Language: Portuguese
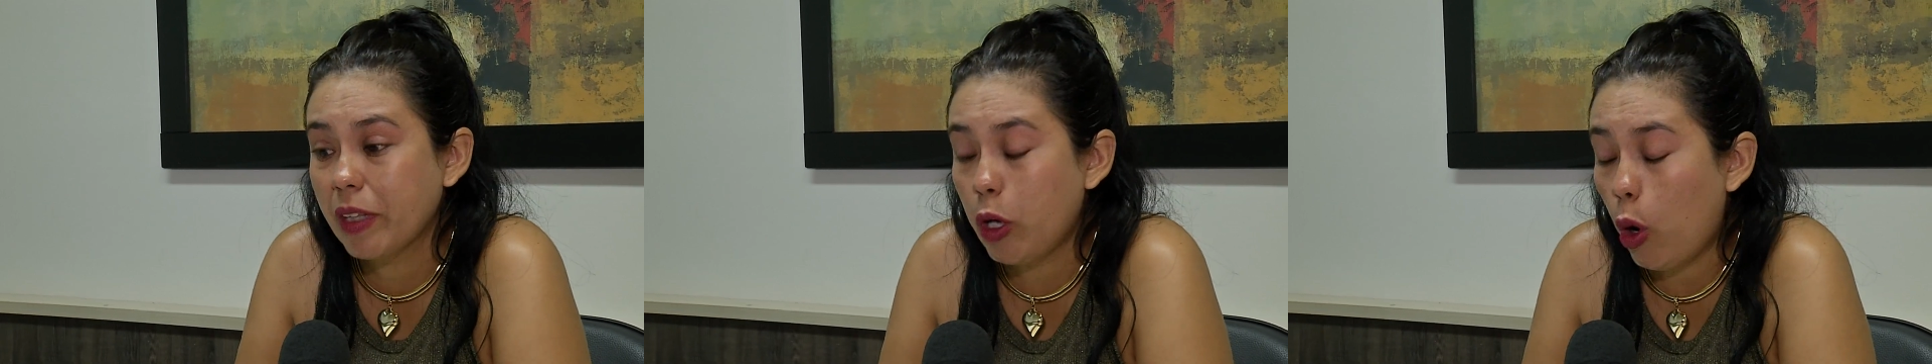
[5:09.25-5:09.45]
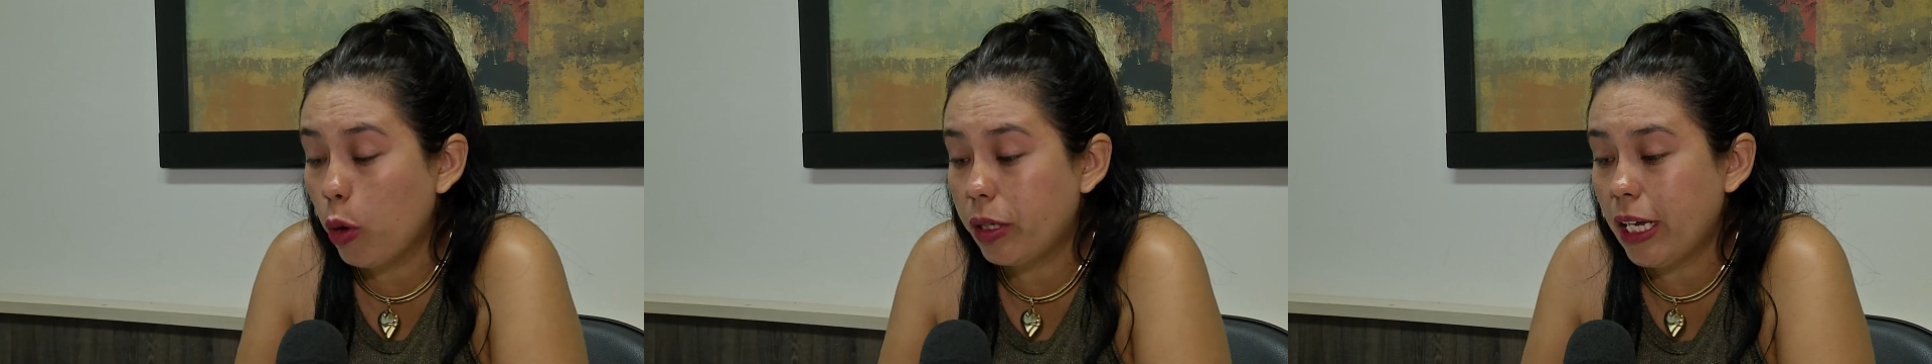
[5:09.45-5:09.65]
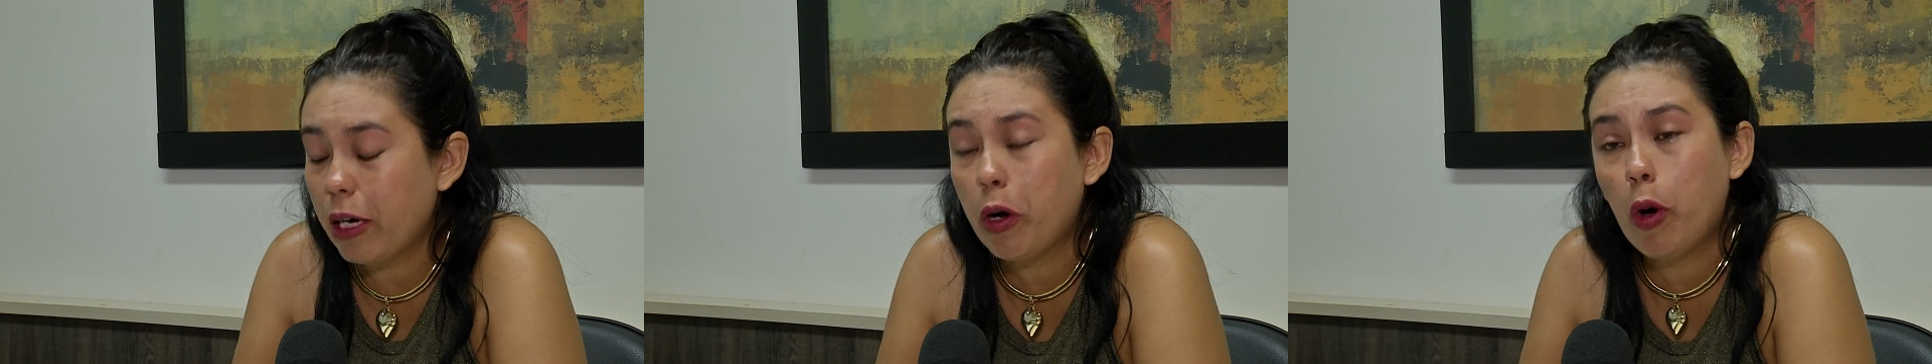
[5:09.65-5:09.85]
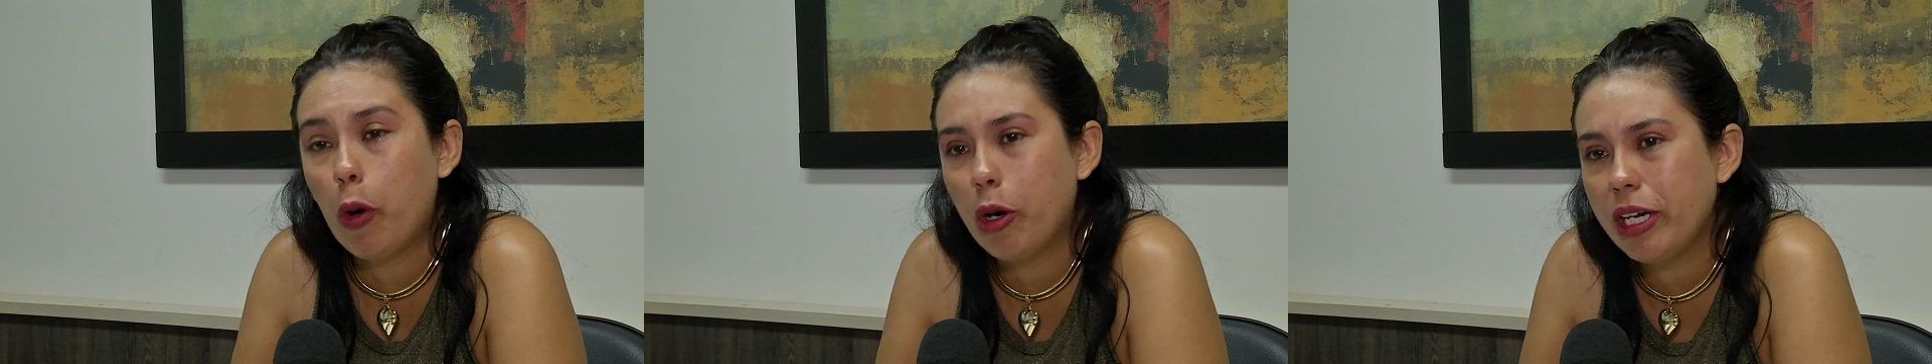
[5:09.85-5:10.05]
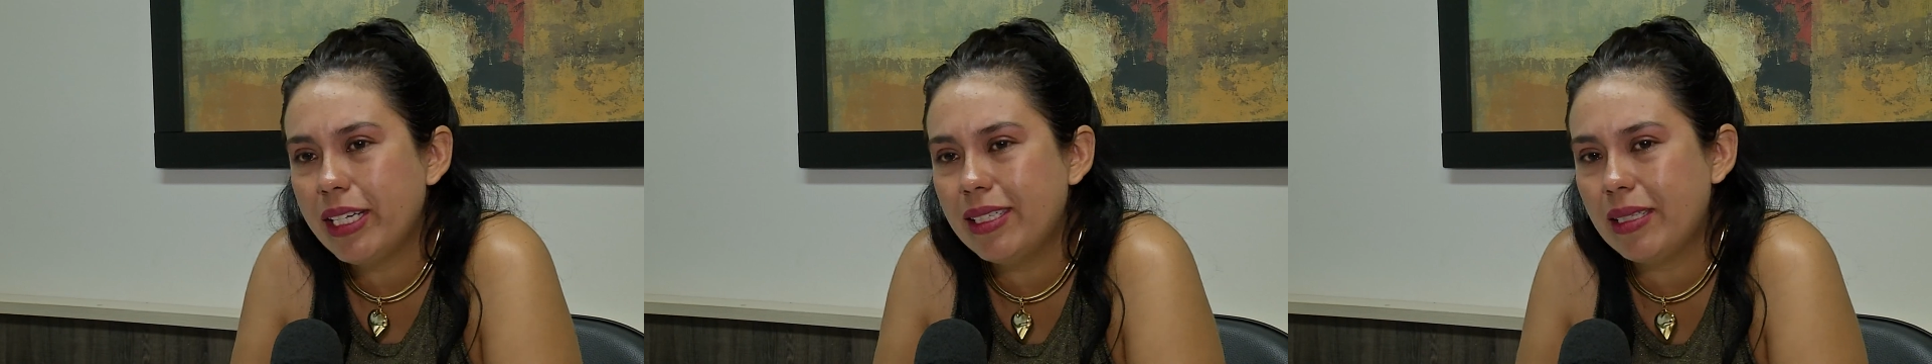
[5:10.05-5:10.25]
Qualquer
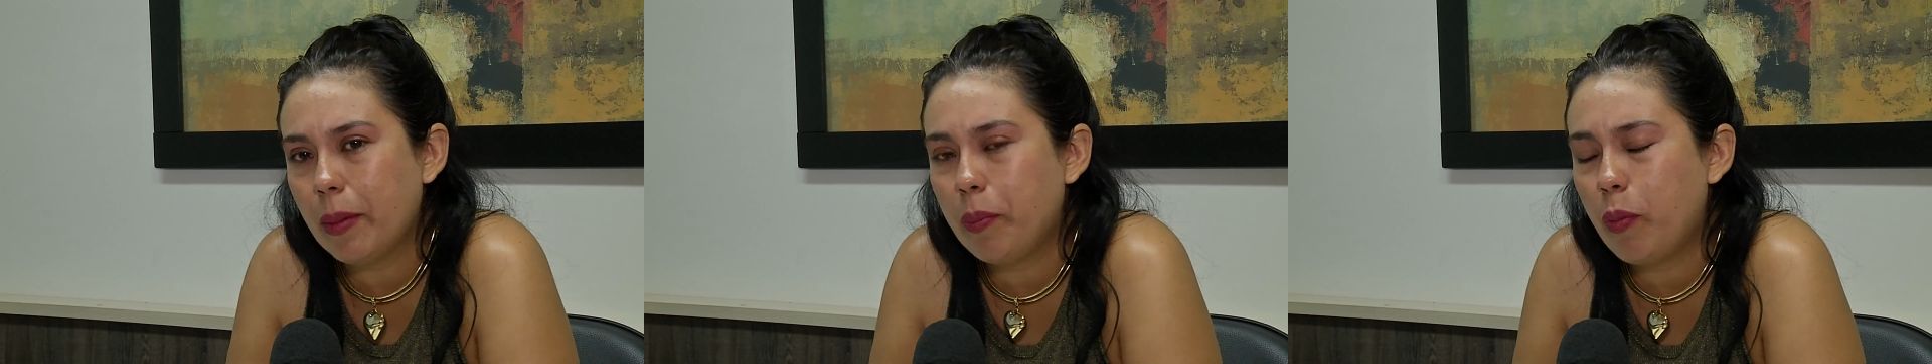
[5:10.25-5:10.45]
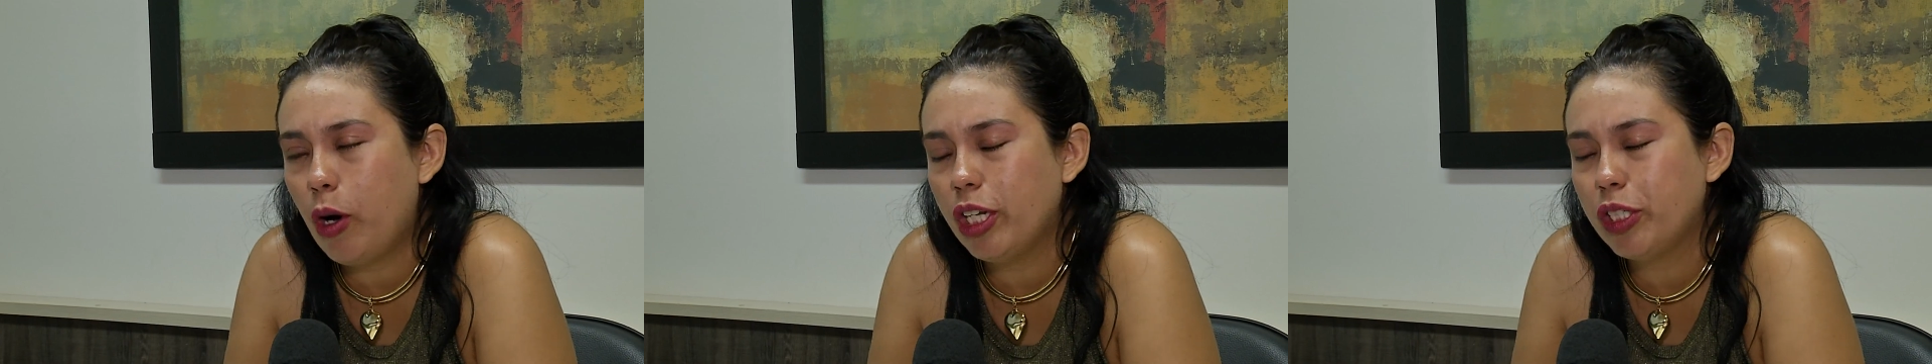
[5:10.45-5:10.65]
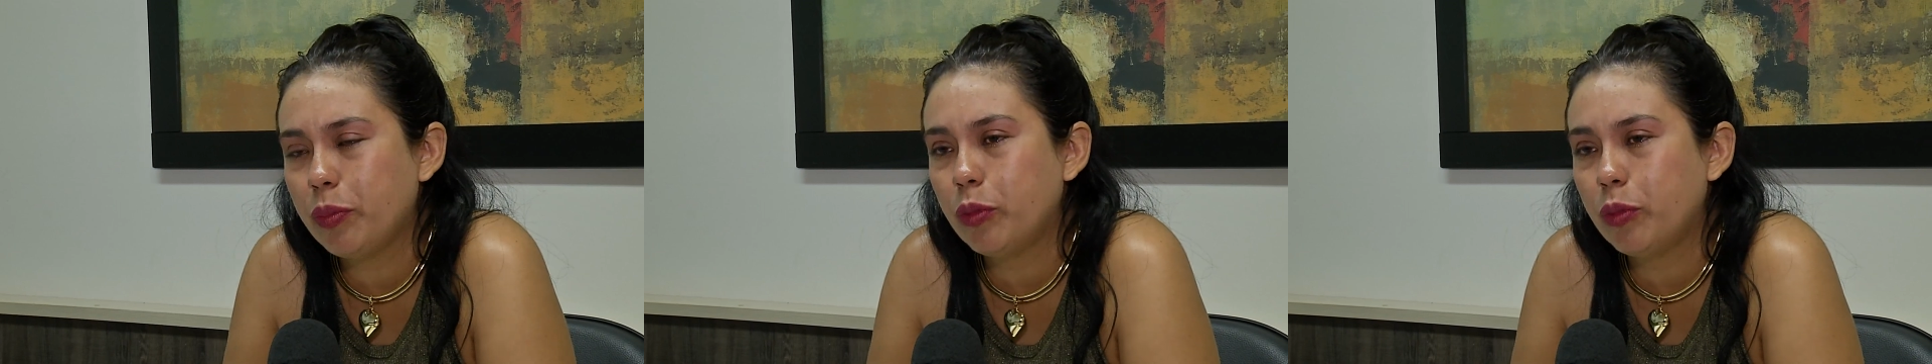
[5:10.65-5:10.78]
coisa pode